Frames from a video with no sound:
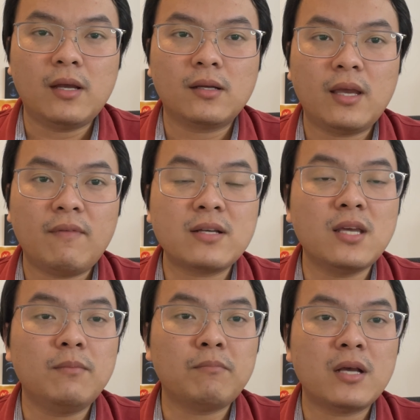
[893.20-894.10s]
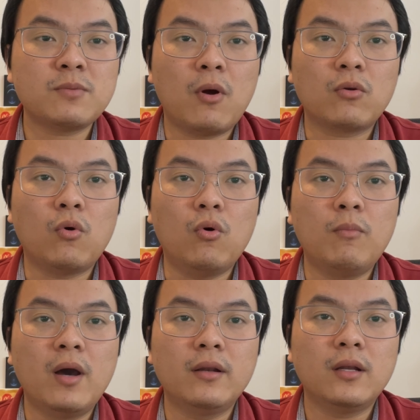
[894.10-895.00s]
cái vaccine passport của
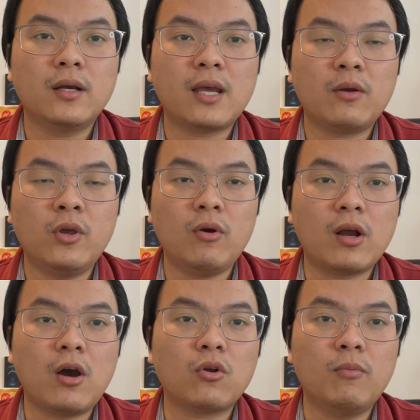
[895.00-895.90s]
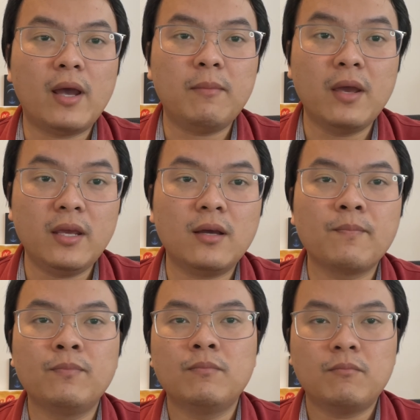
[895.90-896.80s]
bên cái quy rờ code của a bê á,
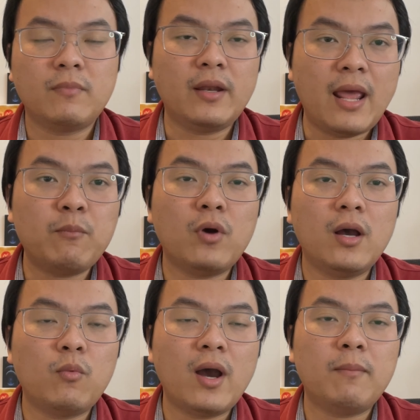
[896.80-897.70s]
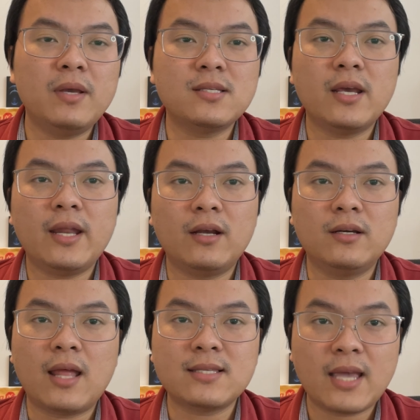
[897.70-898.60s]
nền đem à, qua bê xê này
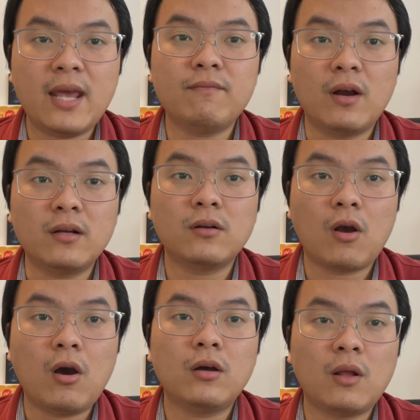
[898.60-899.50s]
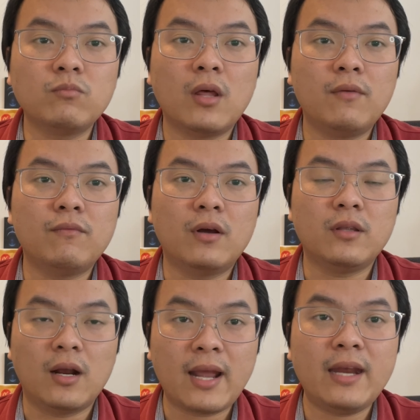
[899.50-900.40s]
người ta scan vẫn có thông tin,
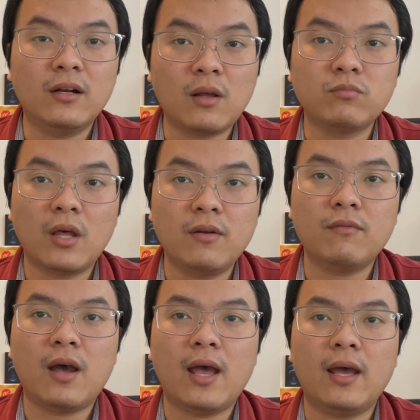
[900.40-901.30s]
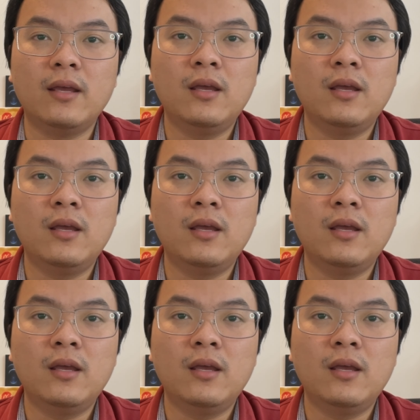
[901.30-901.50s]
vẫn thấy được thông tin và